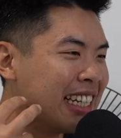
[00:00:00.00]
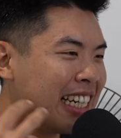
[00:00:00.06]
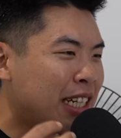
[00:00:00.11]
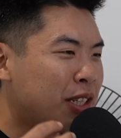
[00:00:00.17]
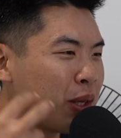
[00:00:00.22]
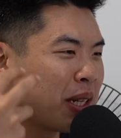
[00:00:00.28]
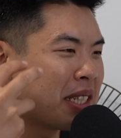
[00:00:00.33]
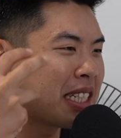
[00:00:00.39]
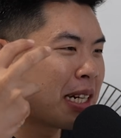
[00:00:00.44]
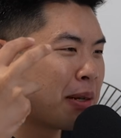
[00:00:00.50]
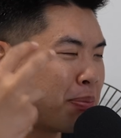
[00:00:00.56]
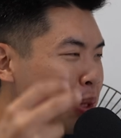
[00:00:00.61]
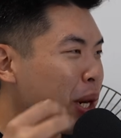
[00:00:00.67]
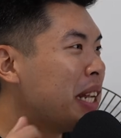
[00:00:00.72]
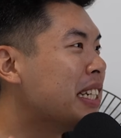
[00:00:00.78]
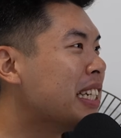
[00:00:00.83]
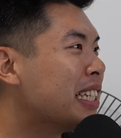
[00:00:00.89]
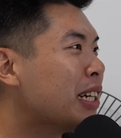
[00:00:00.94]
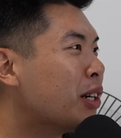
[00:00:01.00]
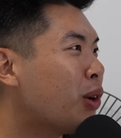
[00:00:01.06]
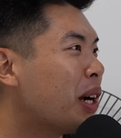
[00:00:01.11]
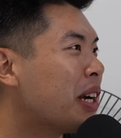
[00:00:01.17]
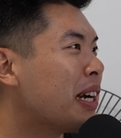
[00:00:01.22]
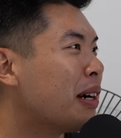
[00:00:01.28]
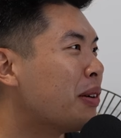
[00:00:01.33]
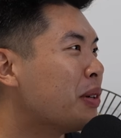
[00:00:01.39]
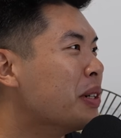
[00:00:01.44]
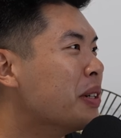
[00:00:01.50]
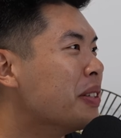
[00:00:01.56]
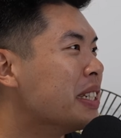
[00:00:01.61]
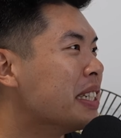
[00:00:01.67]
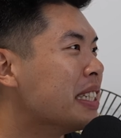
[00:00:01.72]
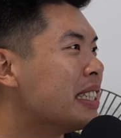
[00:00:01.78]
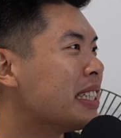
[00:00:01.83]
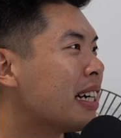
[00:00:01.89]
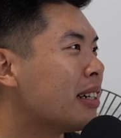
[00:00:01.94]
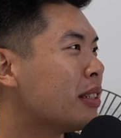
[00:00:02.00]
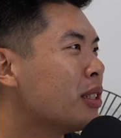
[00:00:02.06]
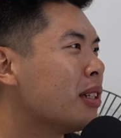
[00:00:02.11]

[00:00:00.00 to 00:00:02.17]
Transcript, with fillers: 你对这个 branding 的观感会有影响，